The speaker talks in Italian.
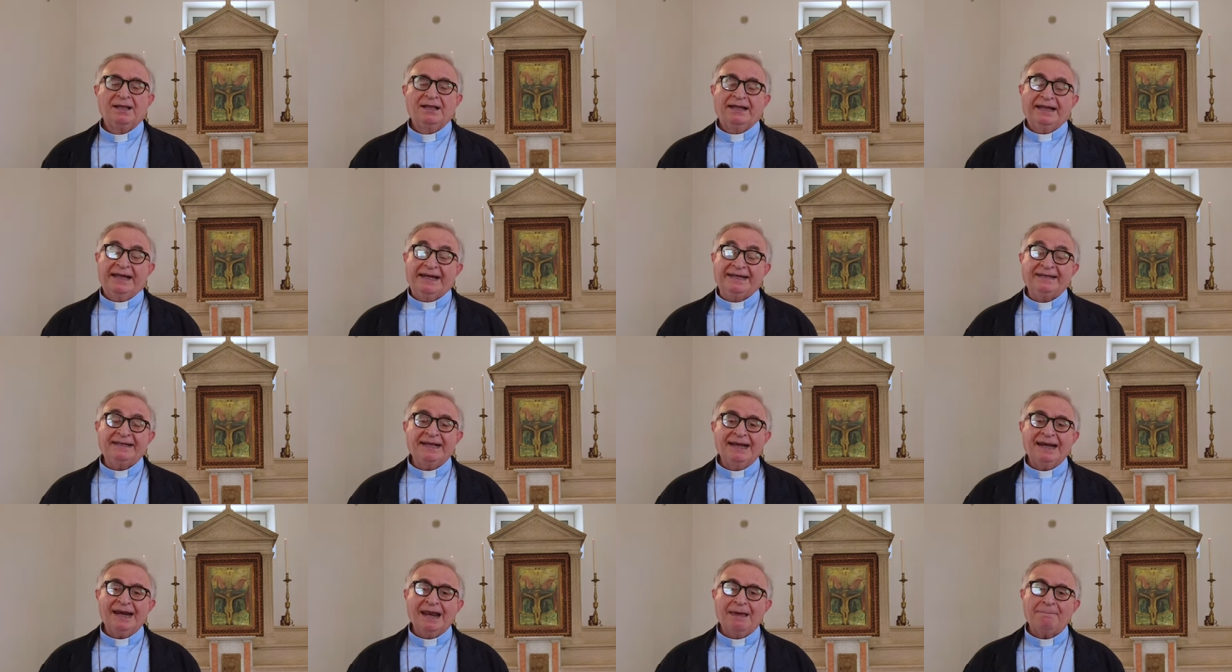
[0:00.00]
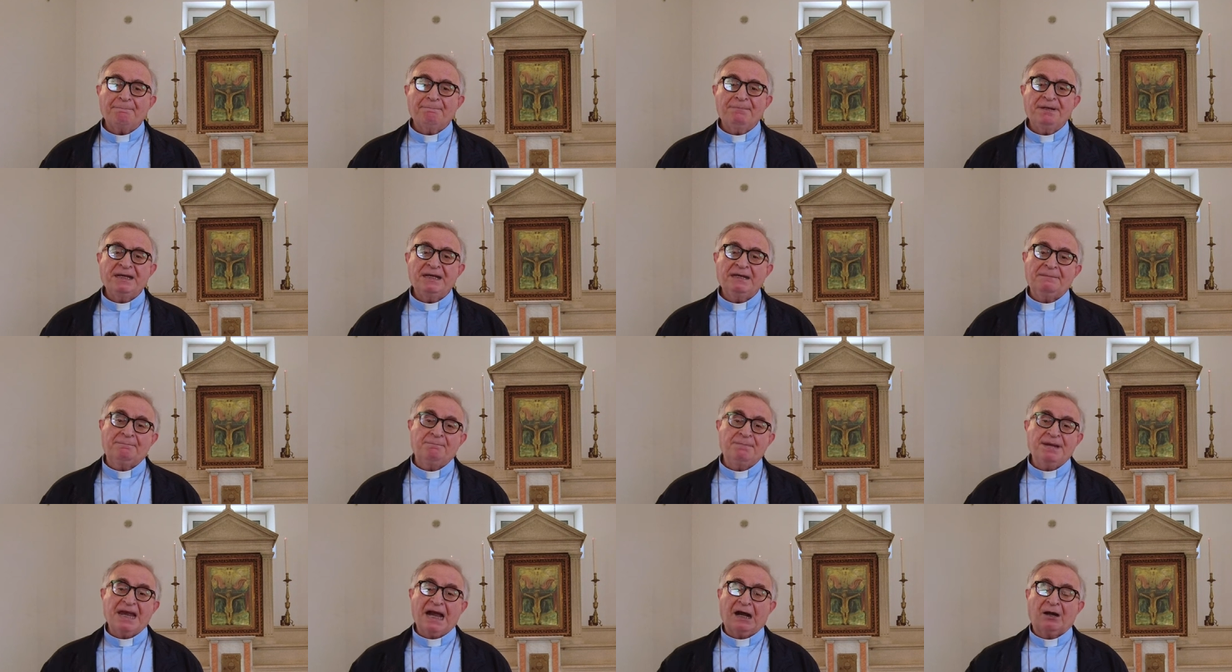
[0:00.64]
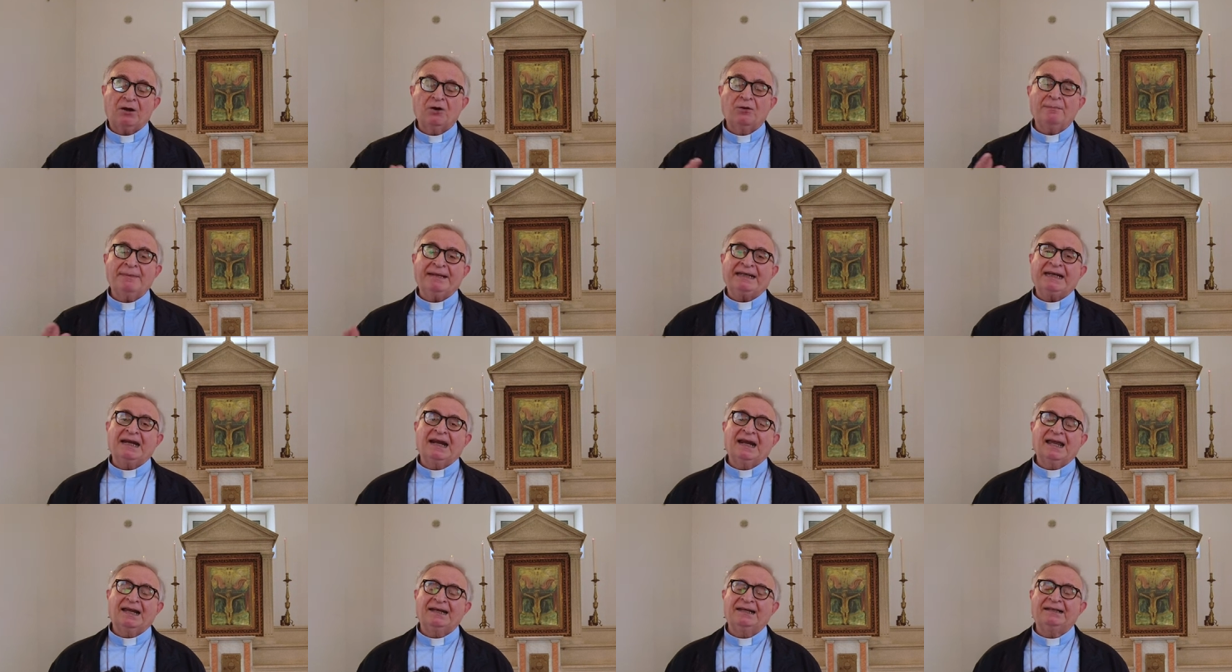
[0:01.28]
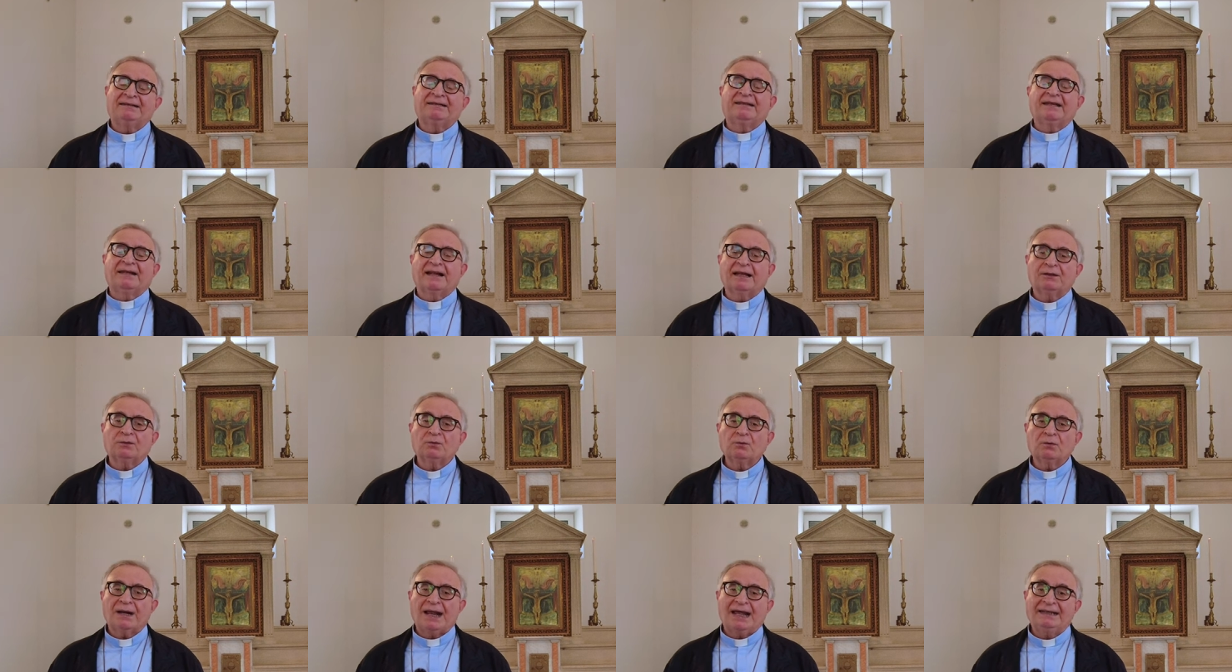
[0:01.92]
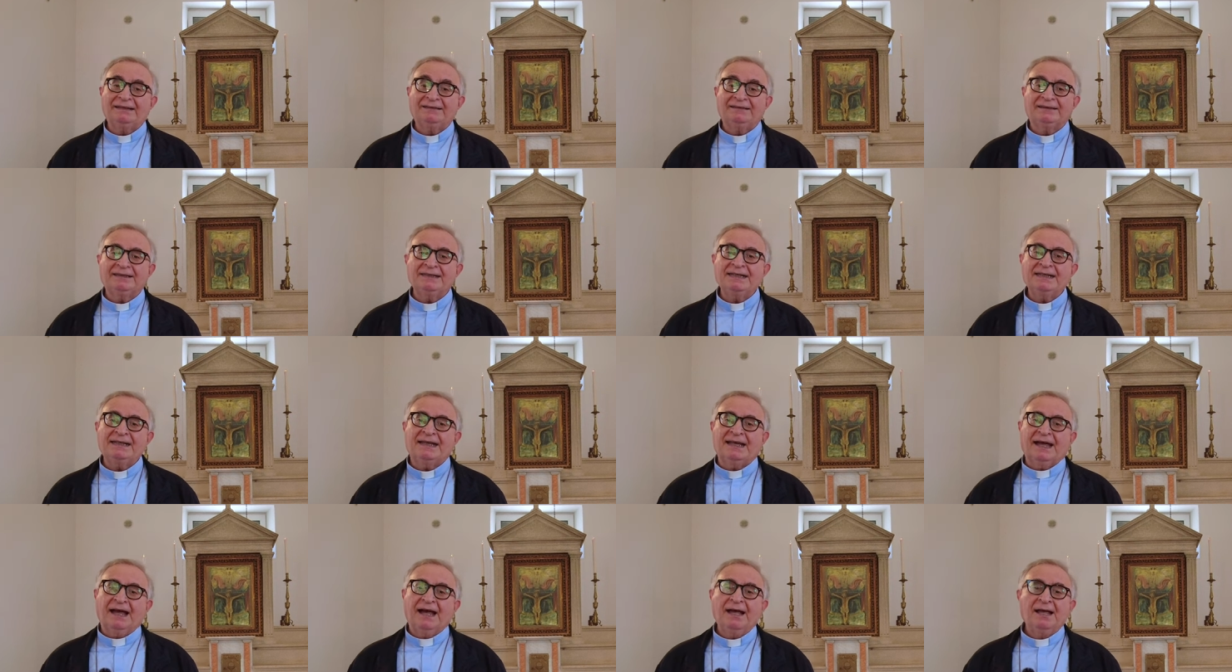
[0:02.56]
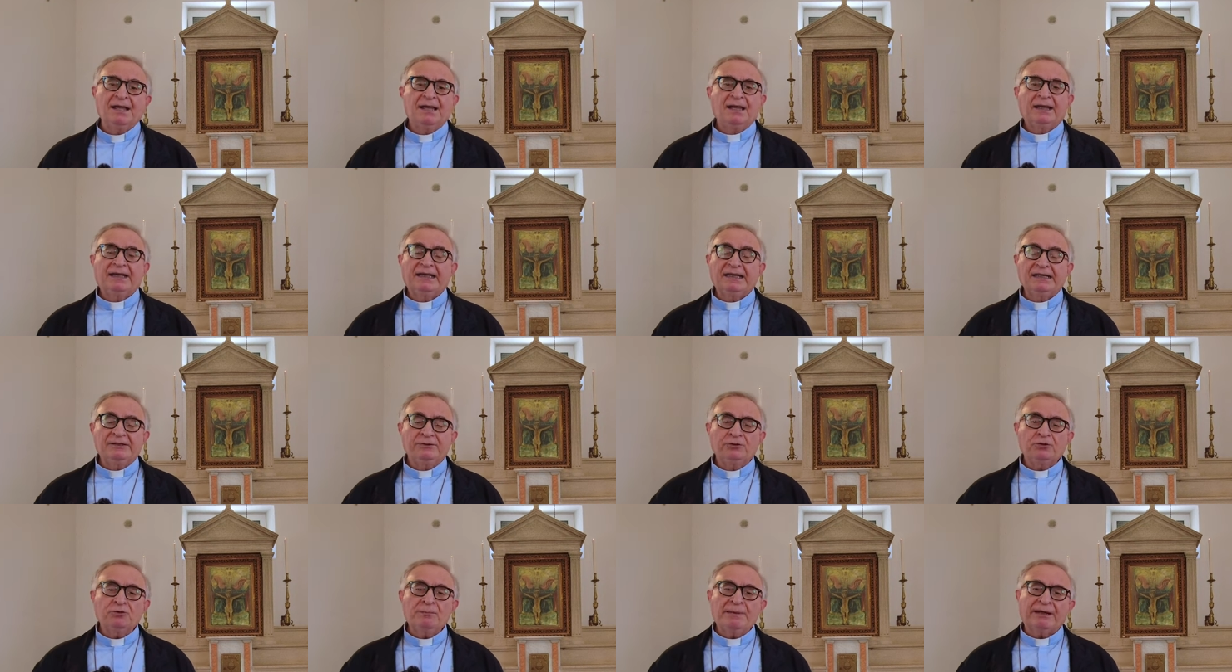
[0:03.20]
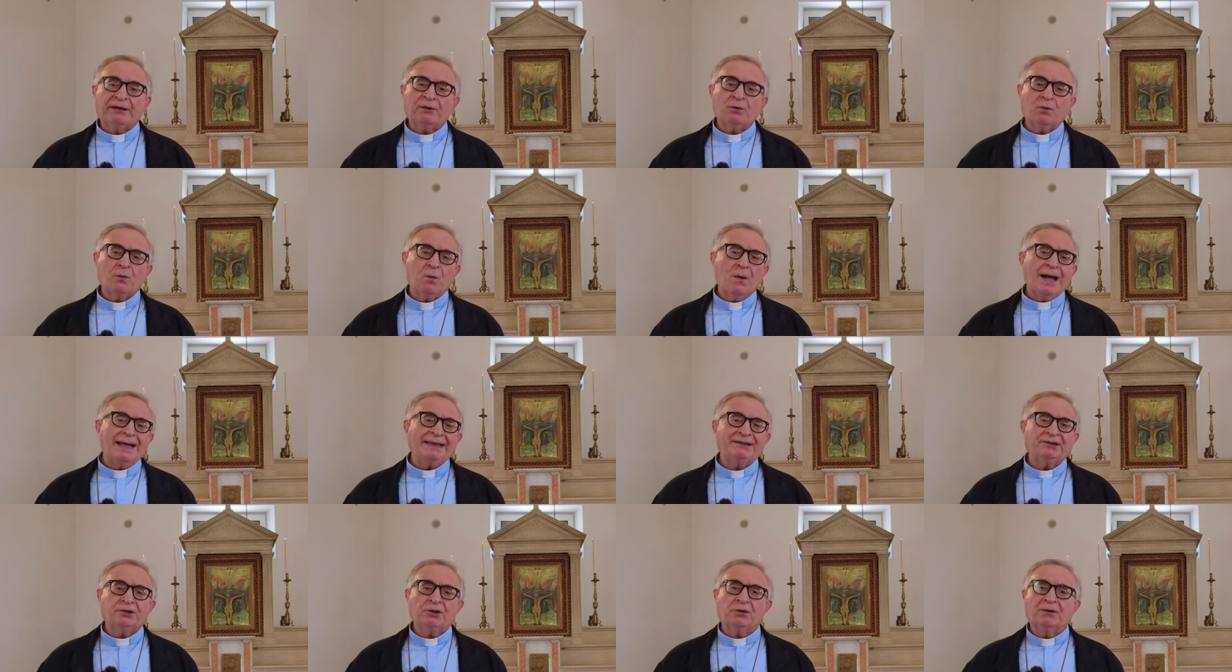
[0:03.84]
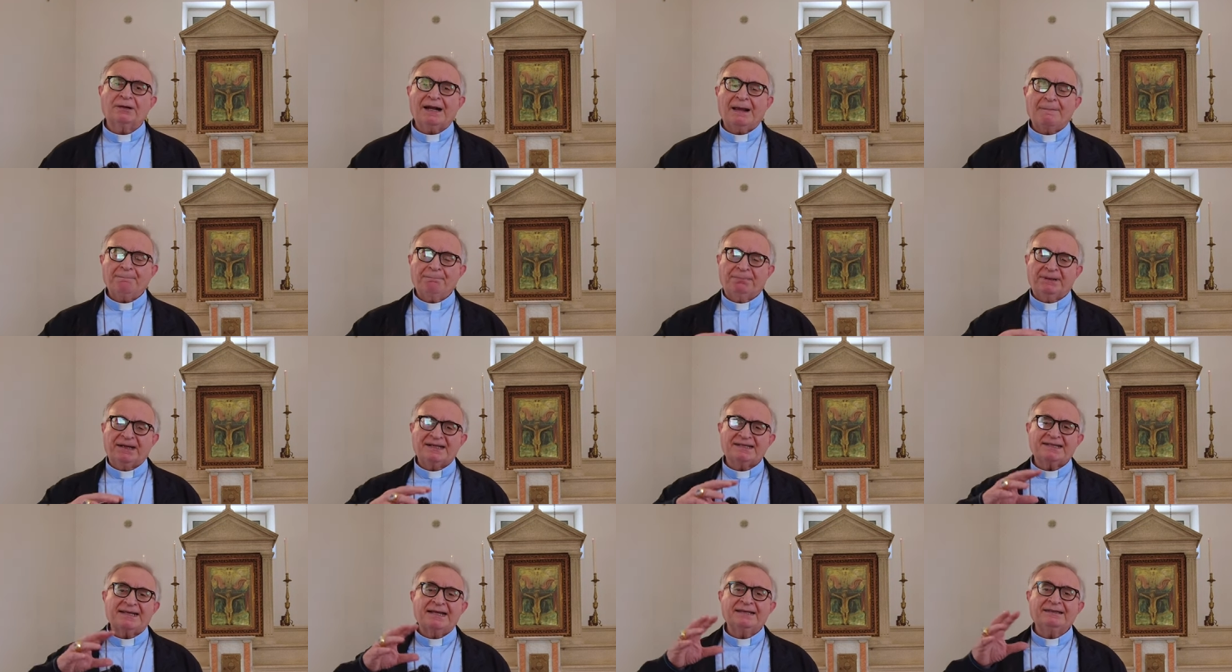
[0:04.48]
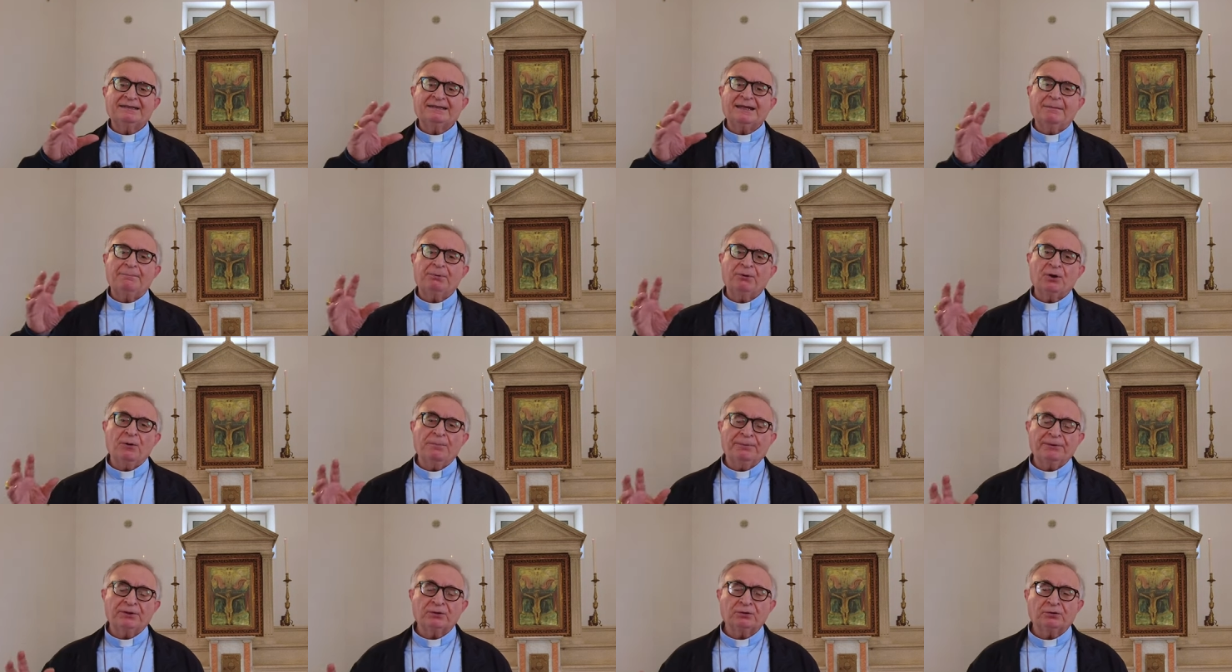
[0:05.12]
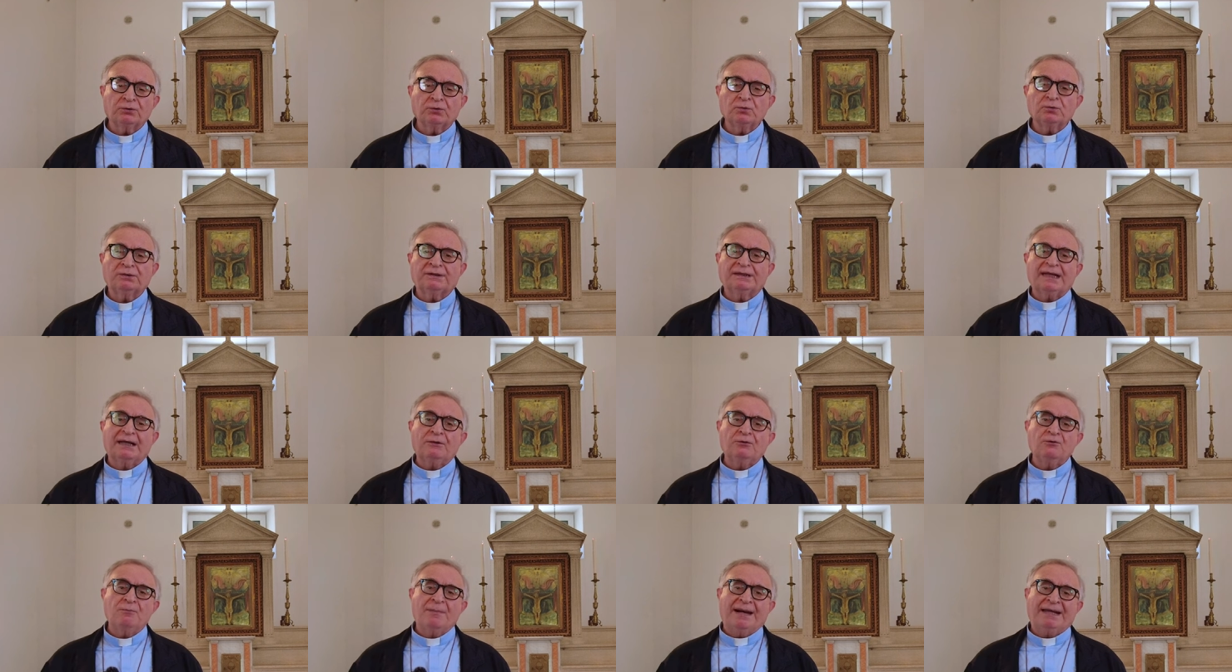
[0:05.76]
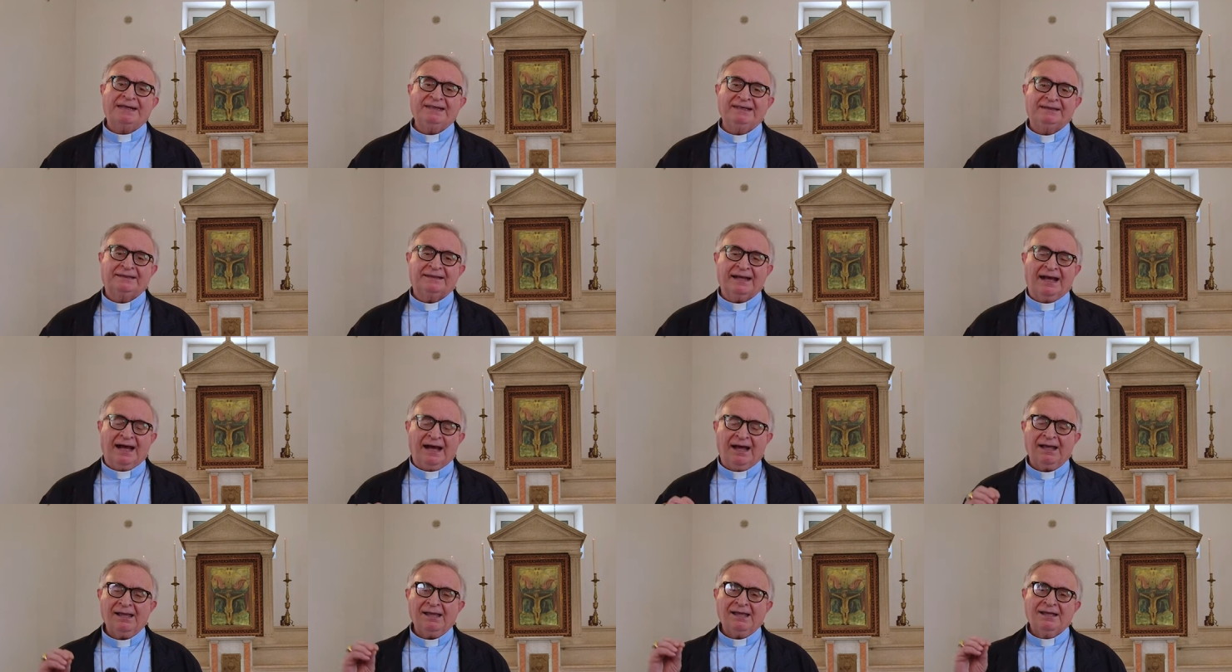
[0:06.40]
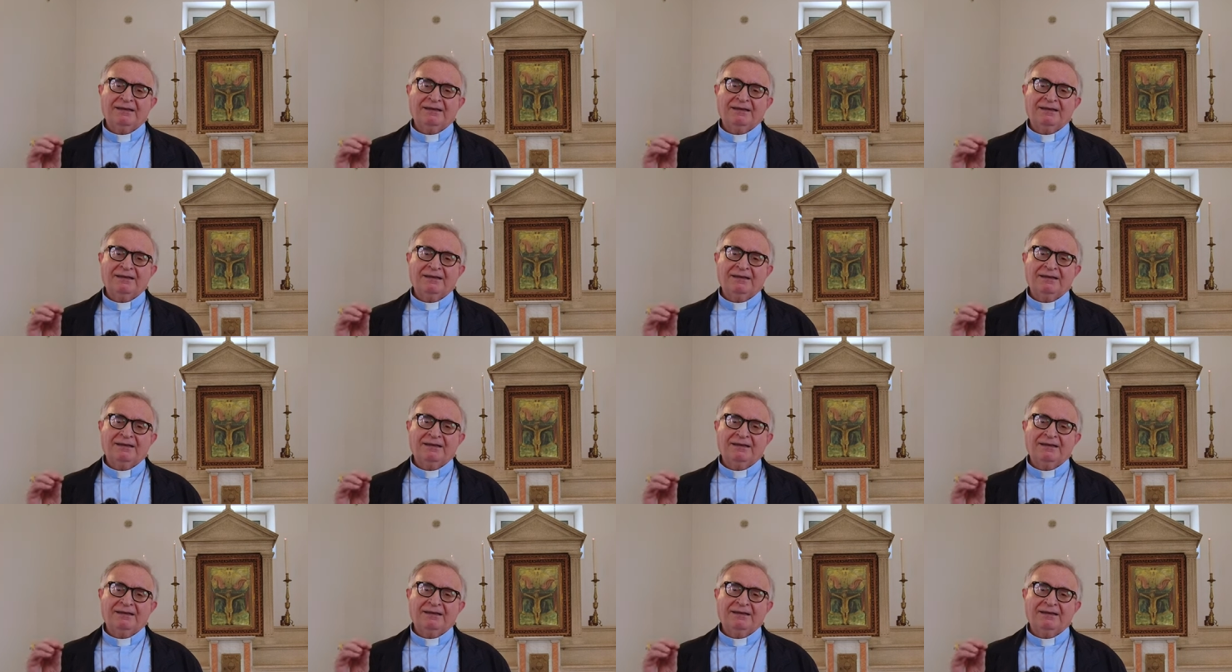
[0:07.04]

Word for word: e nella Bibbia, come nella letteratura antica, il numero quattro rappresenta proprio tutta l'umanità,